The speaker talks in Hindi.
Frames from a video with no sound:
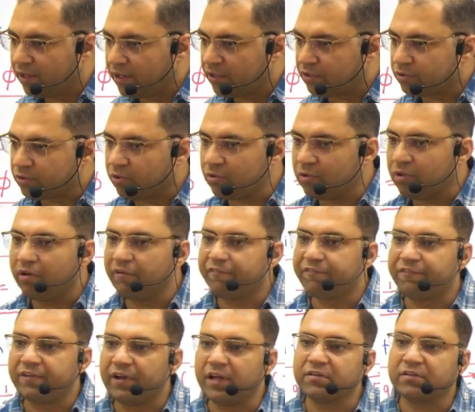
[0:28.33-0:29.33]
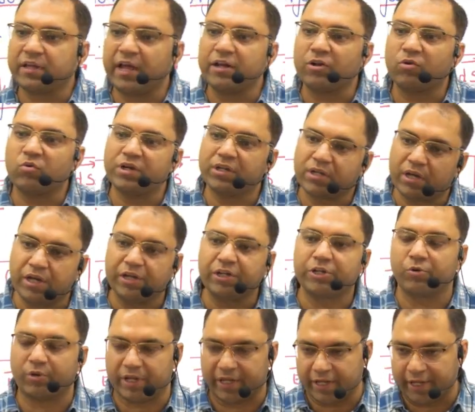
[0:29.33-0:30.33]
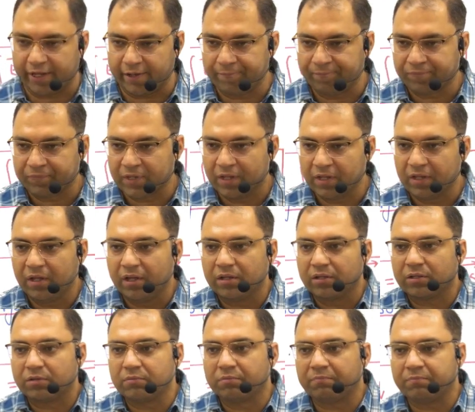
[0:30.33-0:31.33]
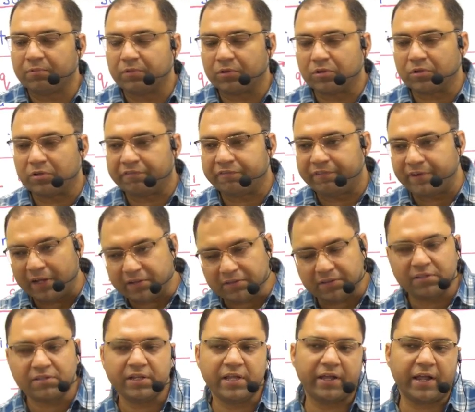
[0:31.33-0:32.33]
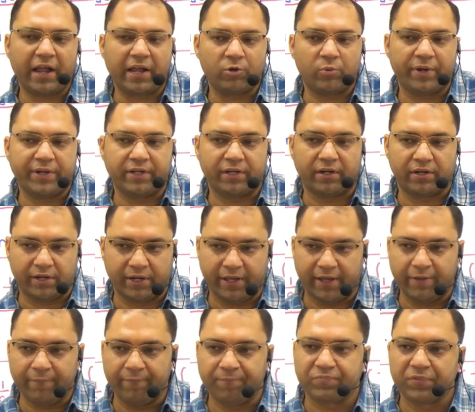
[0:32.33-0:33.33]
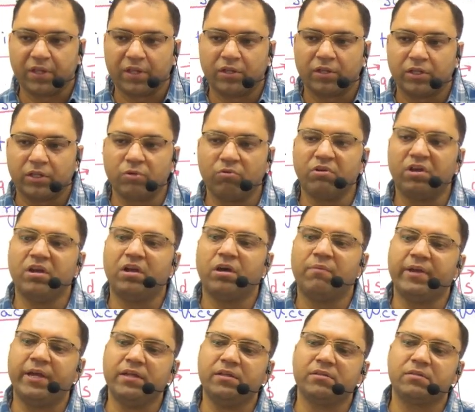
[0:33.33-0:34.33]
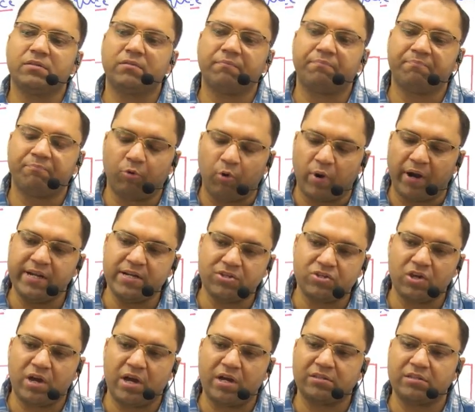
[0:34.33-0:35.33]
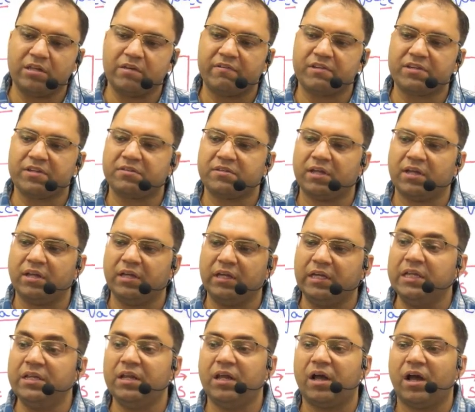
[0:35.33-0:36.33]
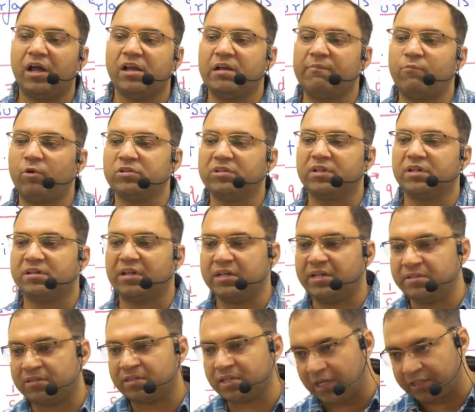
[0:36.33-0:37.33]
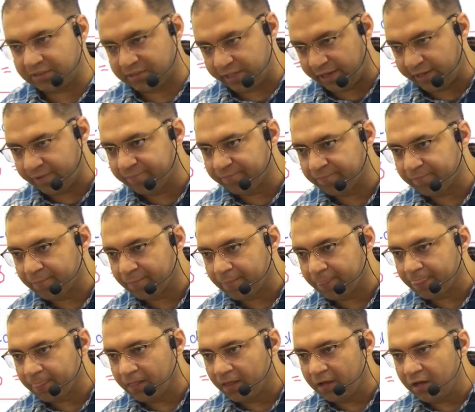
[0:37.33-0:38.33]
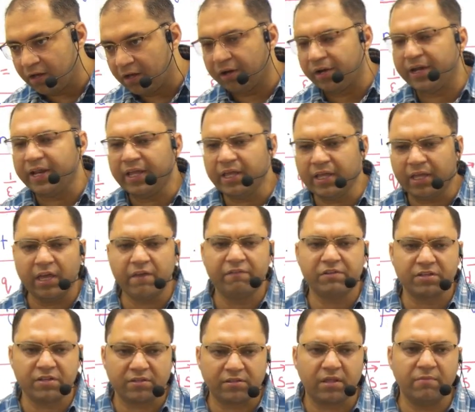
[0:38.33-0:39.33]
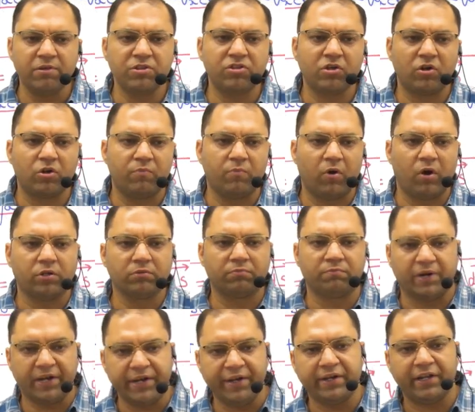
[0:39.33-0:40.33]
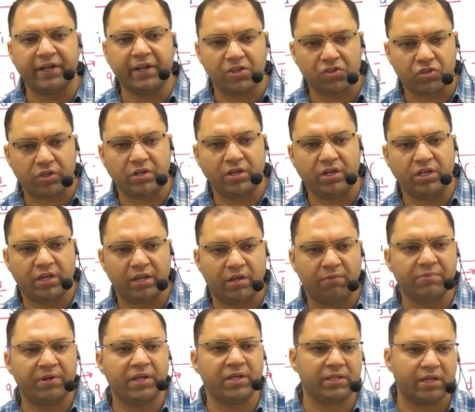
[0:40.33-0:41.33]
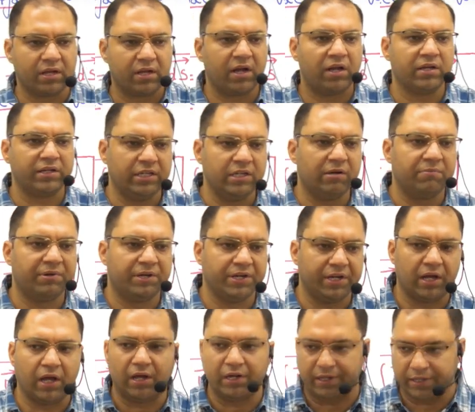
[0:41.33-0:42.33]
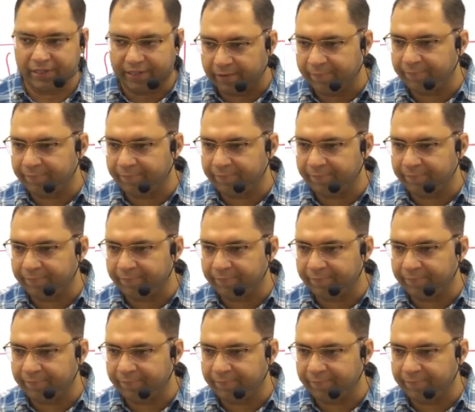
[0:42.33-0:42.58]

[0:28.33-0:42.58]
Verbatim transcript: तो फ्लक्स कैलकुलेट कर क्यों रहे हैं फ्लक्स इसलिए कैलकुलेट कर रहे हैं क्योंकि हमें पॉइंट चार्ज की वजह से ई e निकालना बहुत आसानी से आता है रिंग की वजह से भी चलो बहुत बड़ी इंटीग्रेशन नहीं है हमने देखा ई e हमने निकाल लिया